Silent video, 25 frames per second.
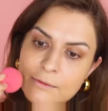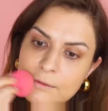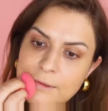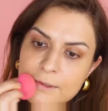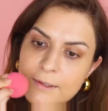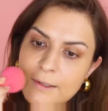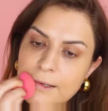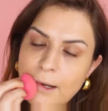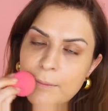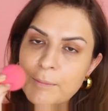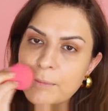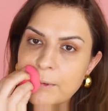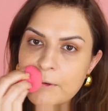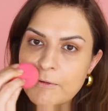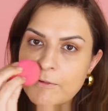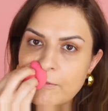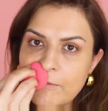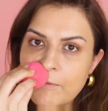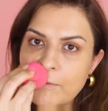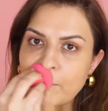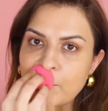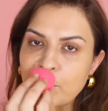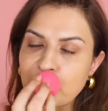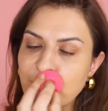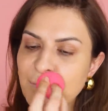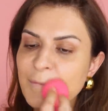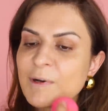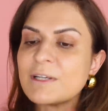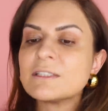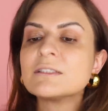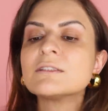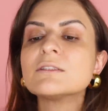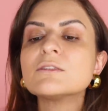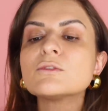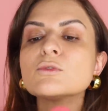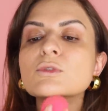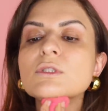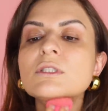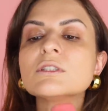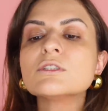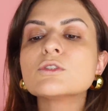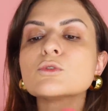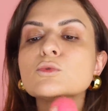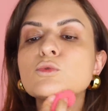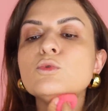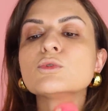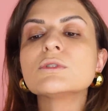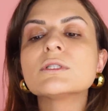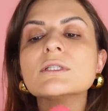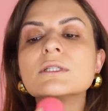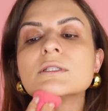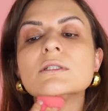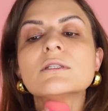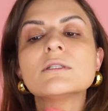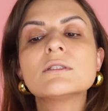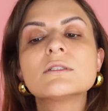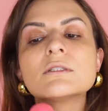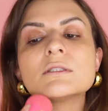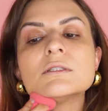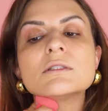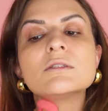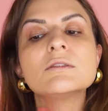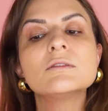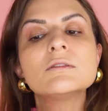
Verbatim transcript: Ich glaube, die passt so ganz gut eigentlich.